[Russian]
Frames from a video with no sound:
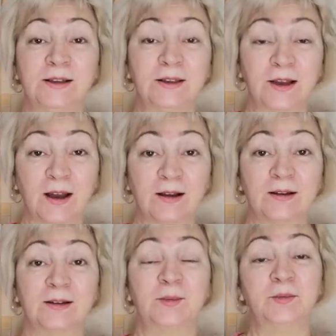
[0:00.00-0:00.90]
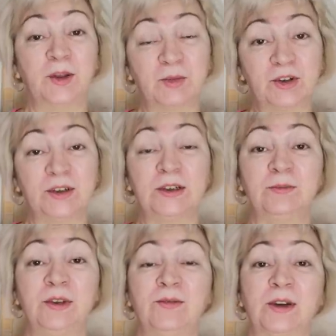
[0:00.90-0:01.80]
не так, напишите
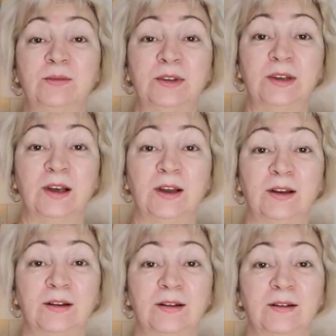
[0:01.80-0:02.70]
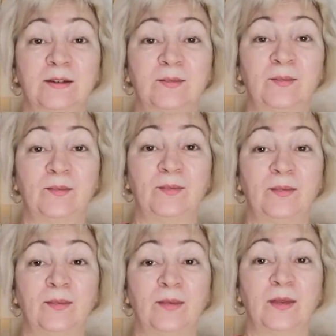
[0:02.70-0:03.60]
мне в комментариях.
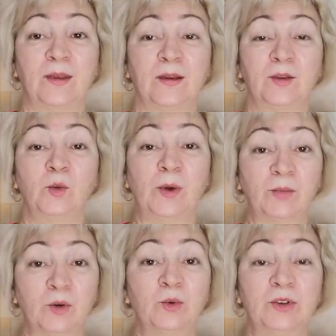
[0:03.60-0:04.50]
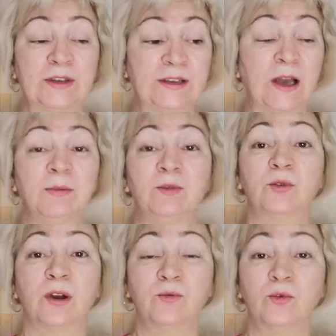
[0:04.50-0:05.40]
Но попробуйте сами, у
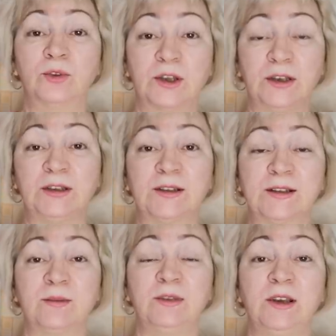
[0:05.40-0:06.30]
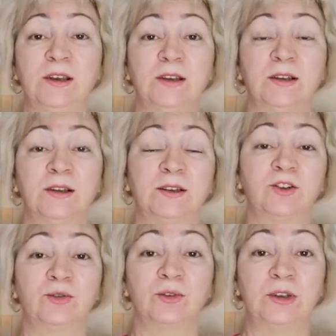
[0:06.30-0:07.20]
кого вот какие-то сомнения на
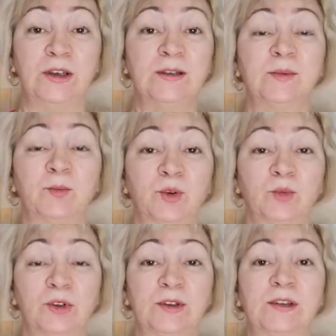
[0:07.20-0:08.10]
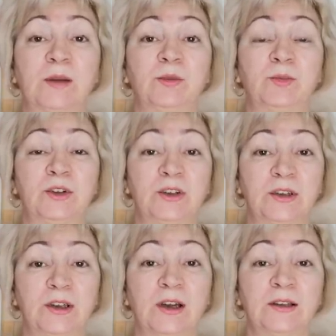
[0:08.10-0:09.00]
этот счет есть, попробуйте сами
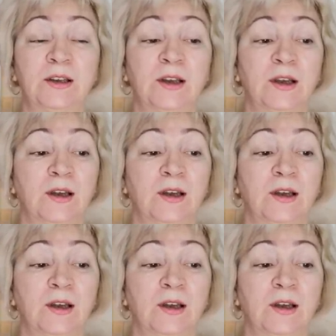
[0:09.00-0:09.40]
посчитать.